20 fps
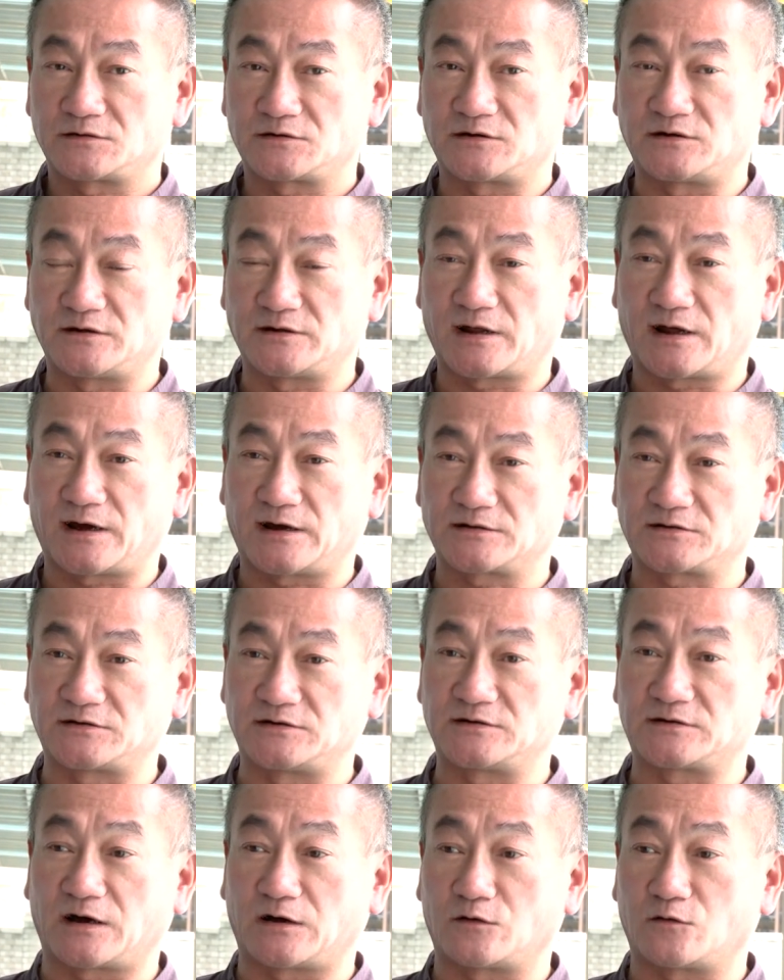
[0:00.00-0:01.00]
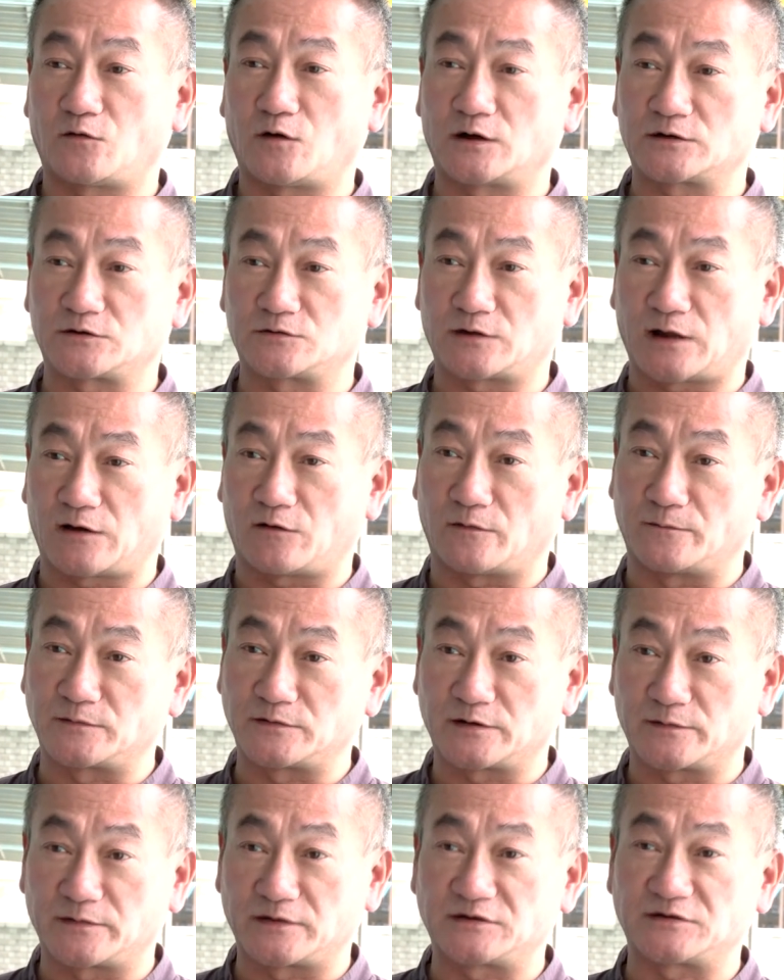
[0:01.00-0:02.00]
其他洗澡的话，就来我们
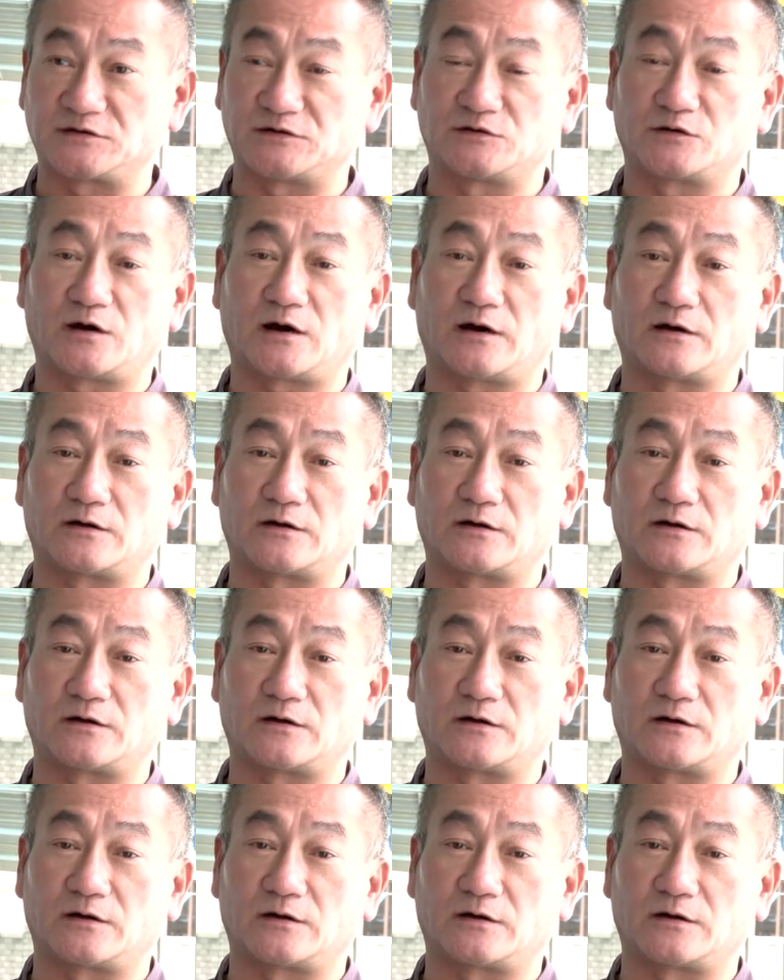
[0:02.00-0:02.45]
这边洗就